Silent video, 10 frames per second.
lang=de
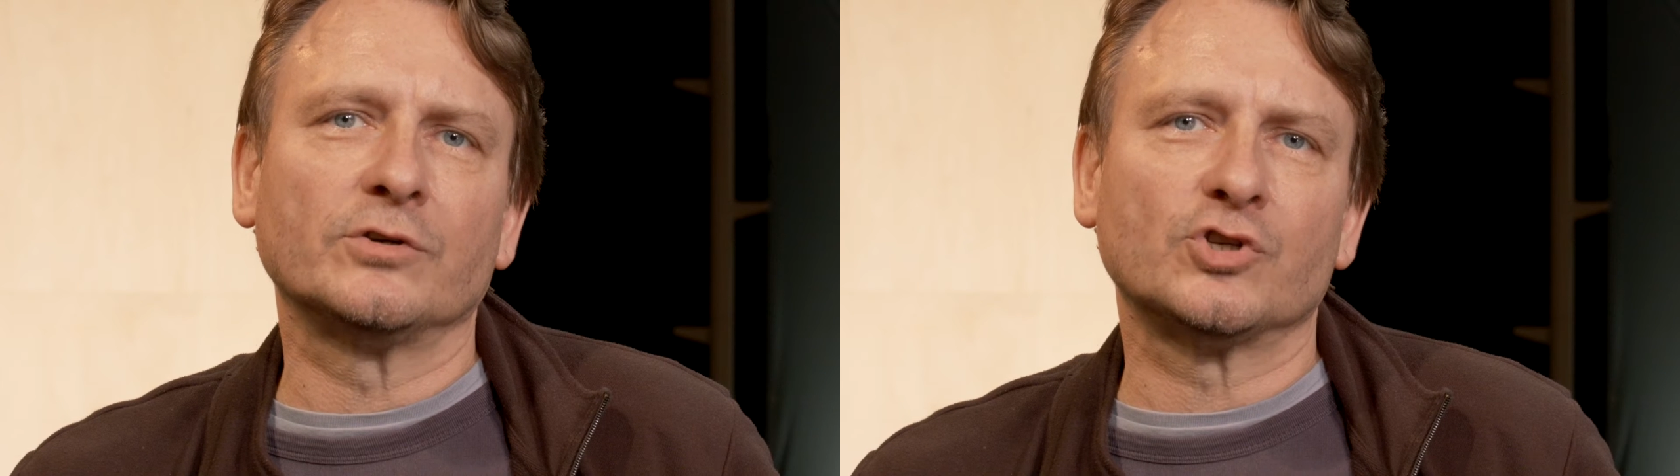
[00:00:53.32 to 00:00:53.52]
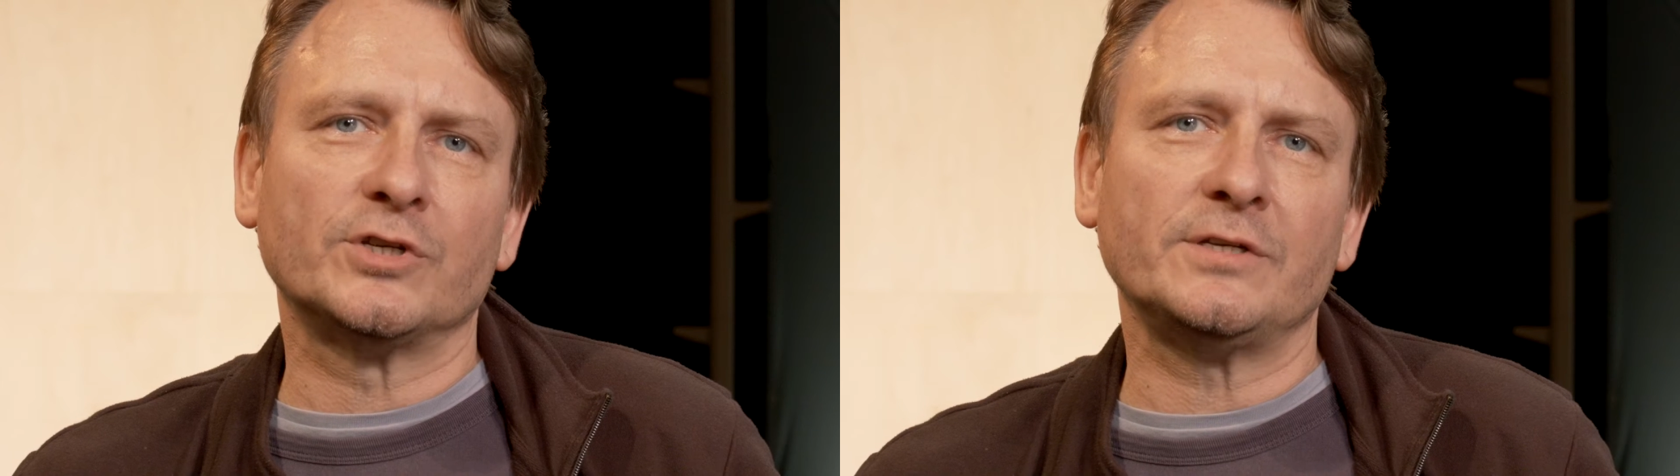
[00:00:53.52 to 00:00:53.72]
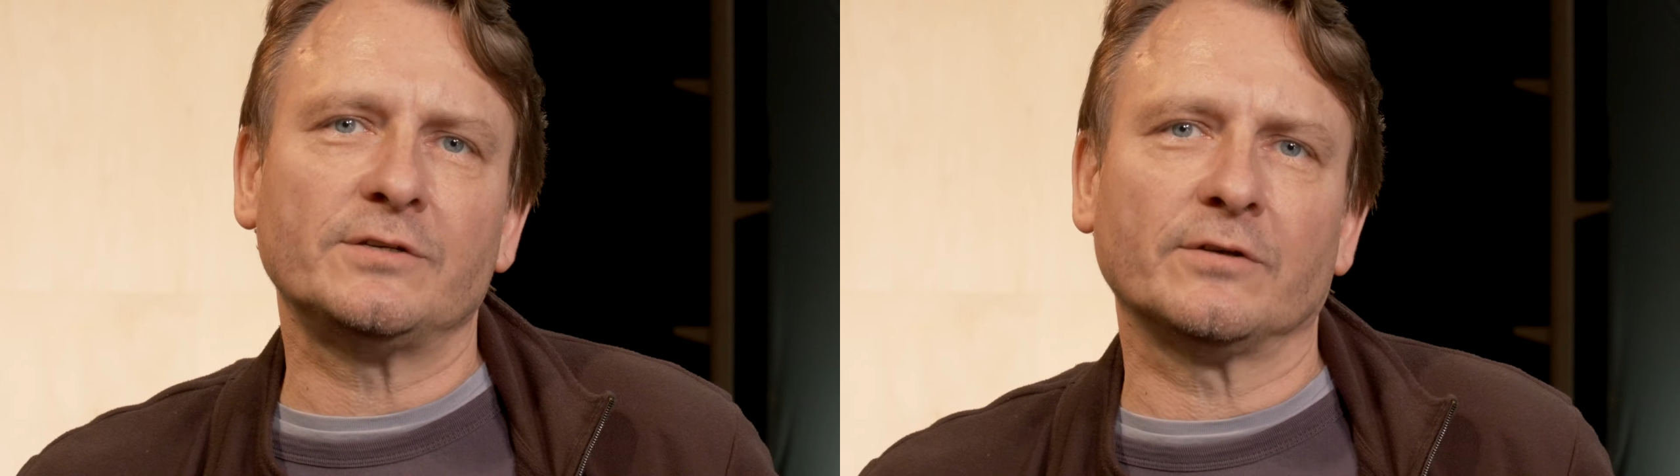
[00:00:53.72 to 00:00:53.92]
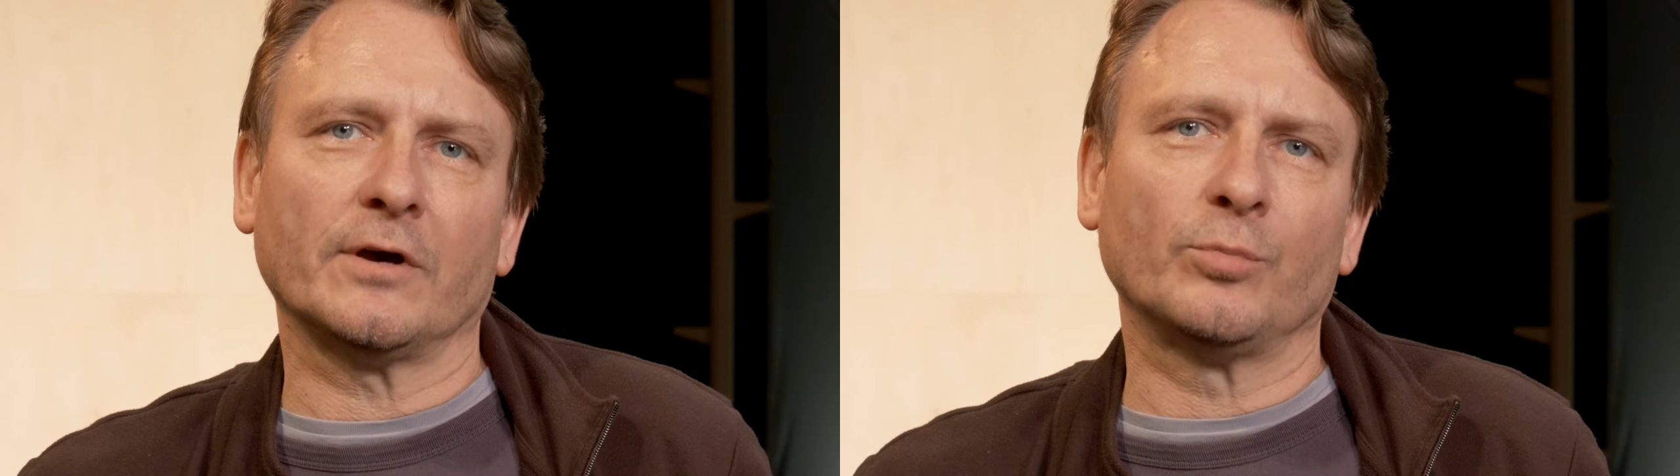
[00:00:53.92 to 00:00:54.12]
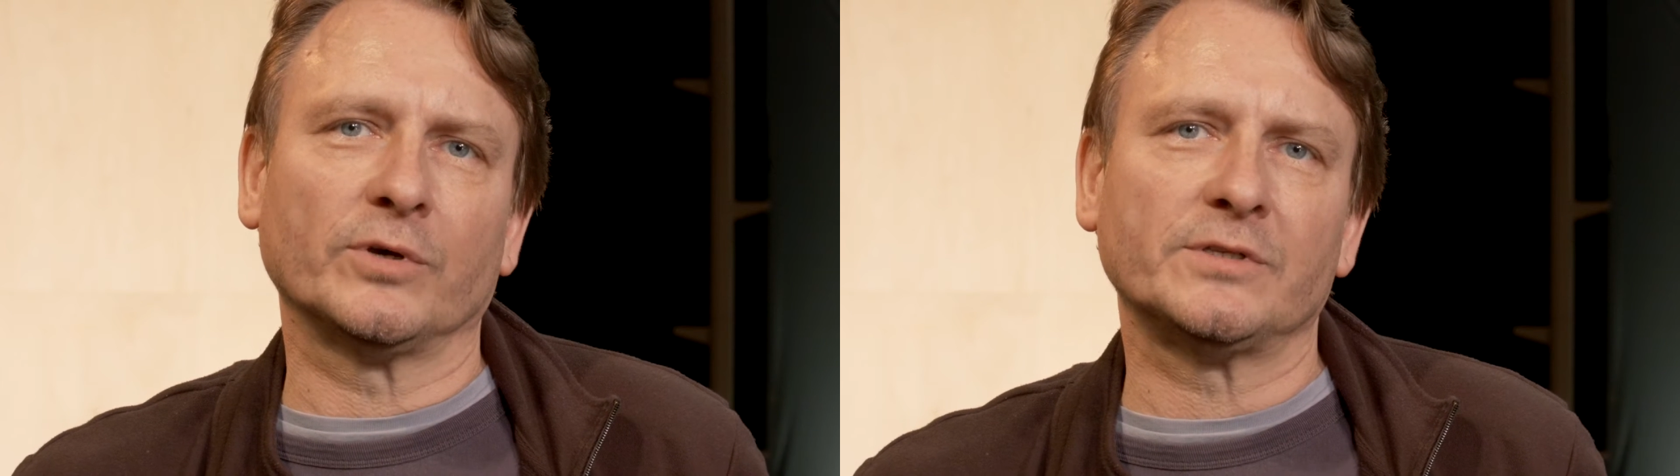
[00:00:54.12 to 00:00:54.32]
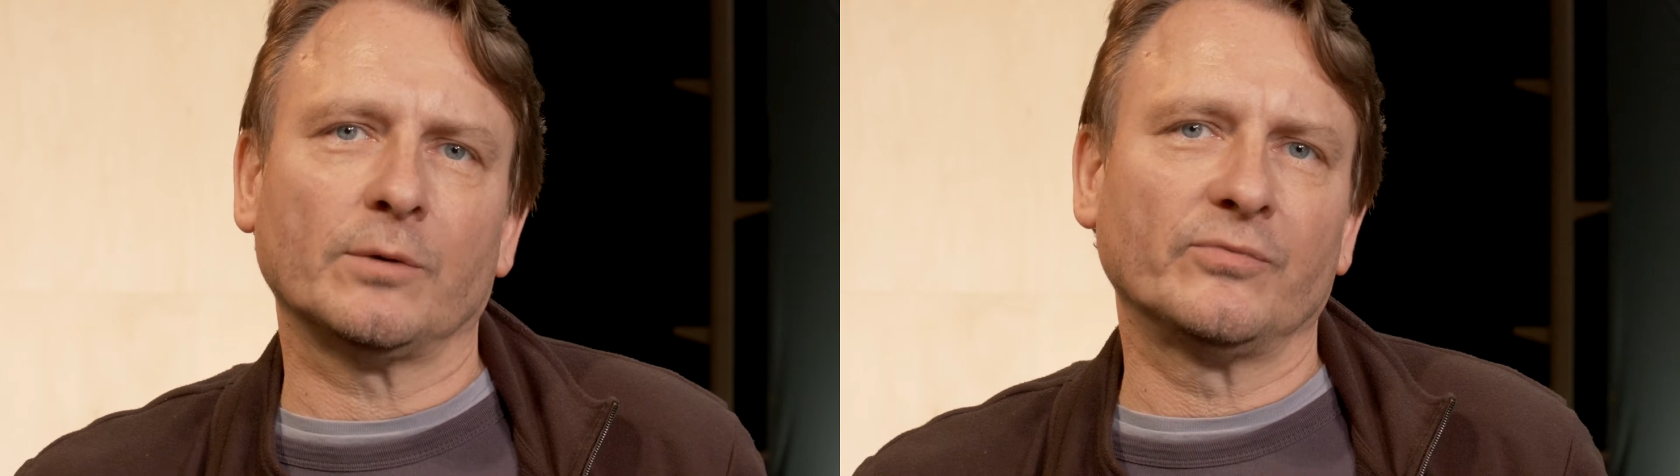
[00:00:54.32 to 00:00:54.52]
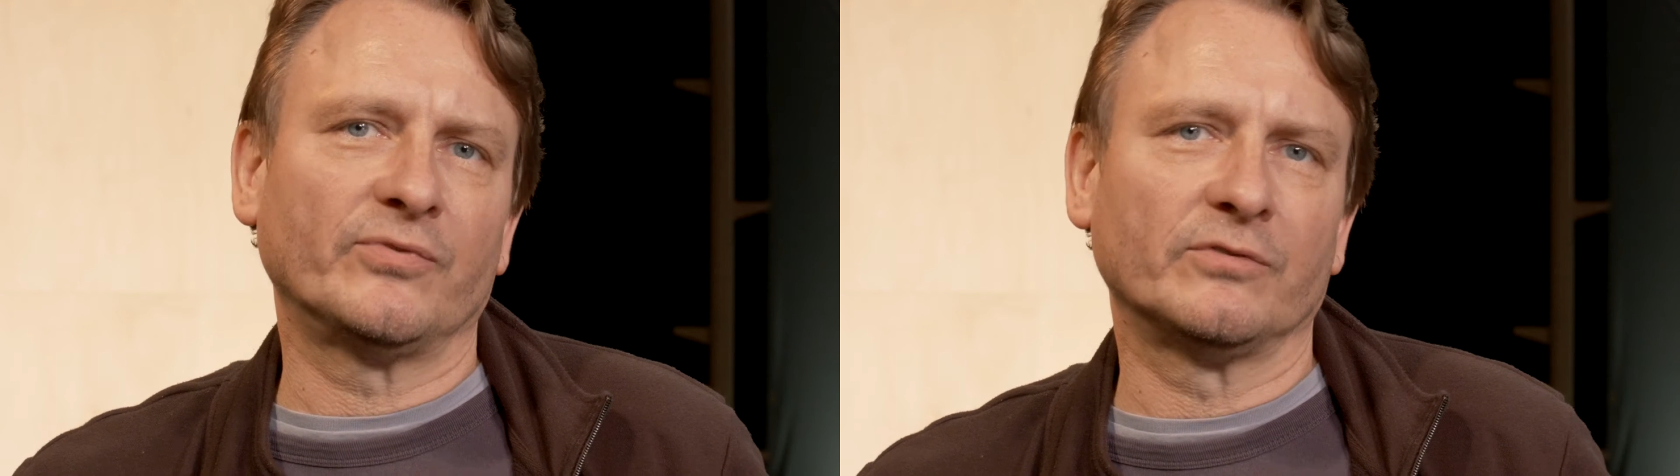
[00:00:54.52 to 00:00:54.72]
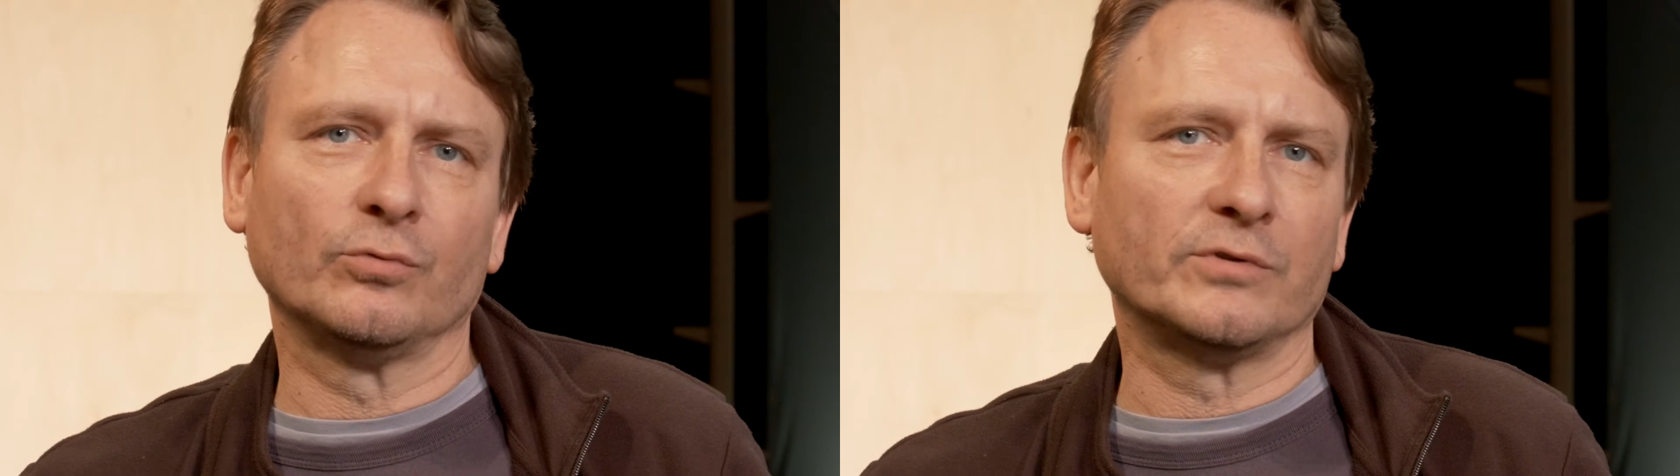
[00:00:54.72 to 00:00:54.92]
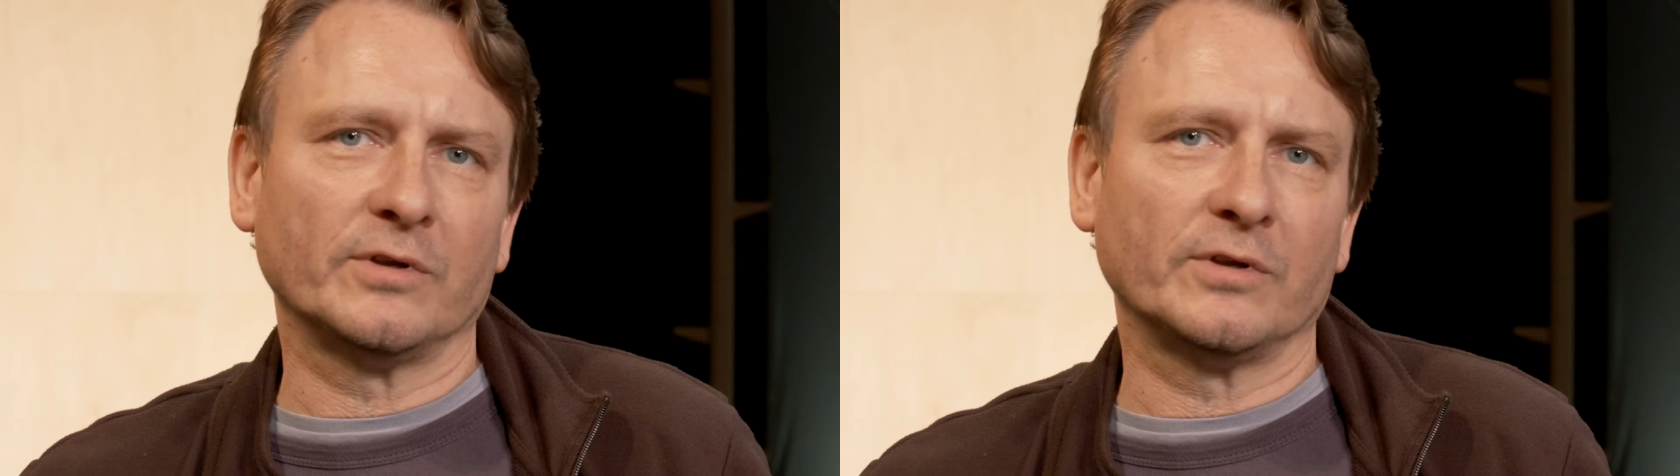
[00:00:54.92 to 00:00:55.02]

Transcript: Geschichte, aber ich habe versucht,